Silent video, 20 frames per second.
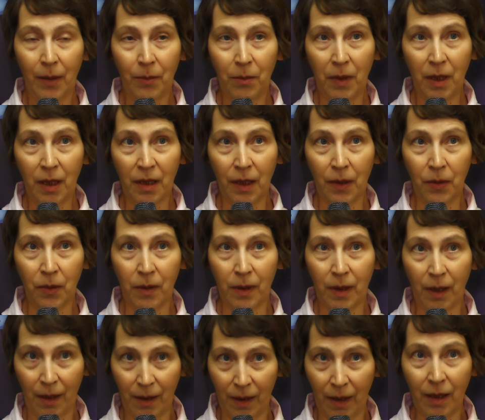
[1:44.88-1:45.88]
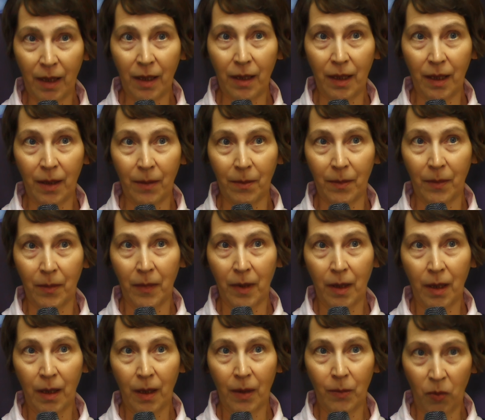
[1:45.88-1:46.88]
между сознанием,
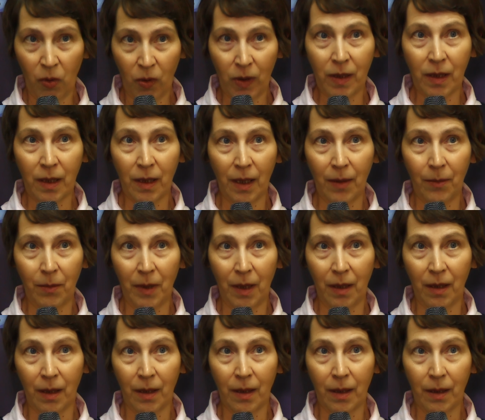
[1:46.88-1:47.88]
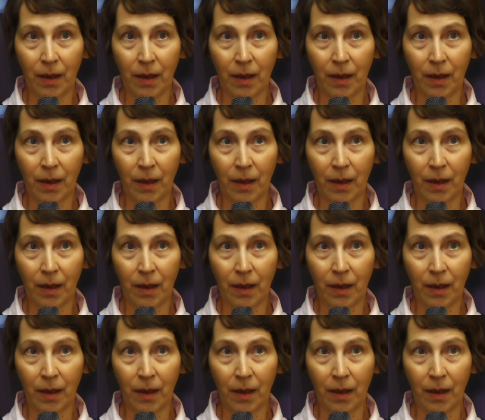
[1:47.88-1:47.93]
эмоциями,